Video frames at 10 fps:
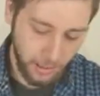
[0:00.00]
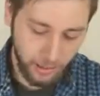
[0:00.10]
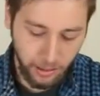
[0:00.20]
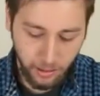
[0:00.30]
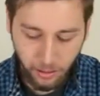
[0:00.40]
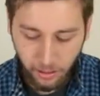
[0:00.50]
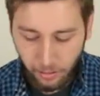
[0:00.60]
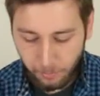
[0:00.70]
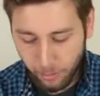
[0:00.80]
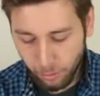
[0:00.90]
renkli.
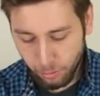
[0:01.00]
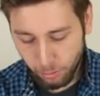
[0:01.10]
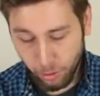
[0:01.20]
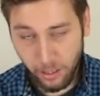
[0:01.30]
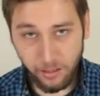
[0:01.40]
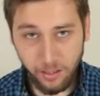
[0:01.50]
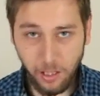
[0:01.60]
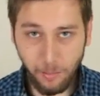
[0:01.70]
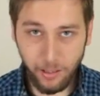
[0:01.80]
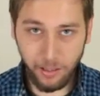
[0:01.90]
Biliyorsunuz 16
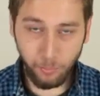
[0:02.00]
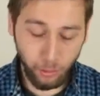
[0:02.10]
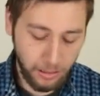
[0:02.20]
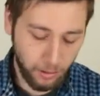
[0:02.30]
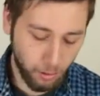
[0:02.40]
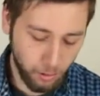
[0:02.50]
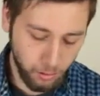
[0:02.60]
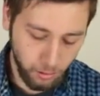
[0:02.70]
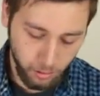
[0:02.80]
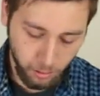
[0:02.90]
GB'lık modeli
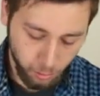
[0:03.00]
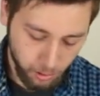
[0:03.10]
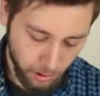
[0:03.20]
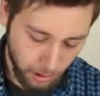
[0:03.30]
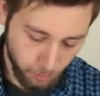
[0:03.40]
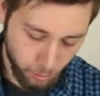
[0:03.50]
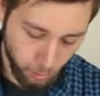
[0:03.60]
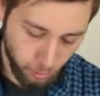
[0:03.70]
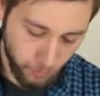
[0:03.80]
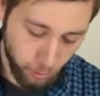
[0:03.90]
yok. 32, ee,
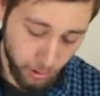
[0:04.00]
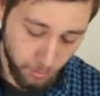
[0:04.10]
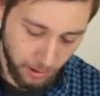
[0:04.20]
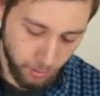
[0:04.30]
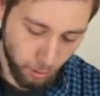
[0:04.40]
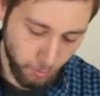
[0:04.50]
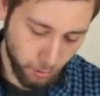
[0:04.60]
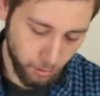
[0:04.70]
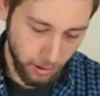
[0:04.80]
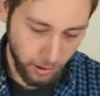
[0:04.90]
64 ve 128
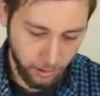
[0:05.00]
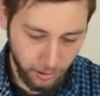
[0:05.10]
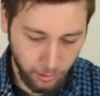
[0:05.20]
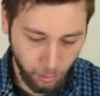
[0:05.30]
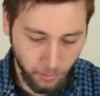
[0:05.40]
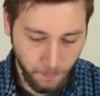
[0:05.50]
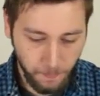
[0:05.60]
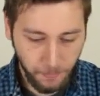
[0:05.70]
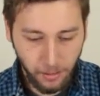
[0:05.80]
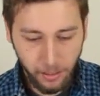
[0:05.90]
olmak üzere gidiyor.
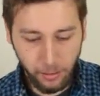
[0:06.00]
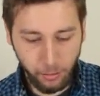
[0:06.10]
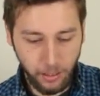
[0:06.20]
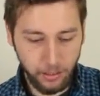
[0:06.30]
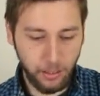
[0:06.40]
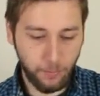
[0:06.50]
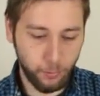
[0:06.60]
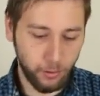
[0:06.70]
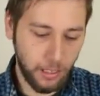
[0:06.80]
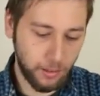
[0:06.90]
İlk olarak
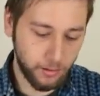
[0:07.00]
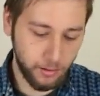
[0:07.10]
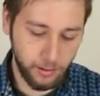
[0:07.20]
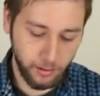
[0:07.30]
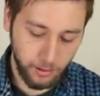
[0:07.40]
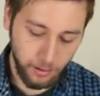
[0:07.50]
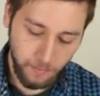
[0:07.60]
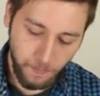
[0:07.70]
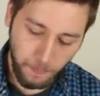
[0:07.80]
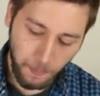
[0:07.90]
telefonun kendisi çıktı.
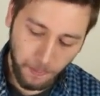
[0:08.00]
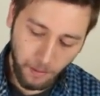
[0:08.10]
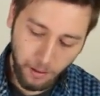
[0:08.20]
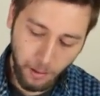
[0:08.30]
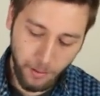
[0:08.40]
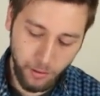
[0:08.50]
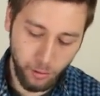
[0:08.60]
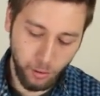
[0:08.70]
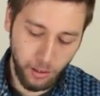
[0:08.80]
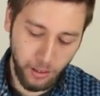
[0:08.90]
Hemen
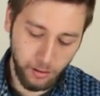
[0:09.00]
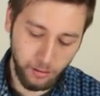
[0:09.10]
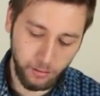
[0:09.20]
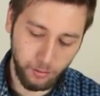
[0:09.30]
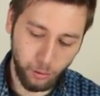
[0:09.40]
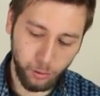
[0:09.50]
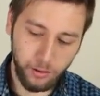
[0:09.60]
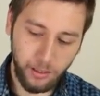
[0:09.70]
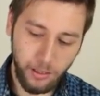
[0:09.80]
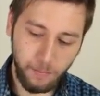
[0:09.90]
şöyle
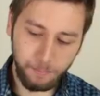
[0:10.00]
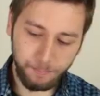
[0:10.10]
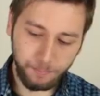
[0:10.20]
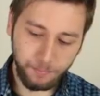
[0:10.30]
göstereyim.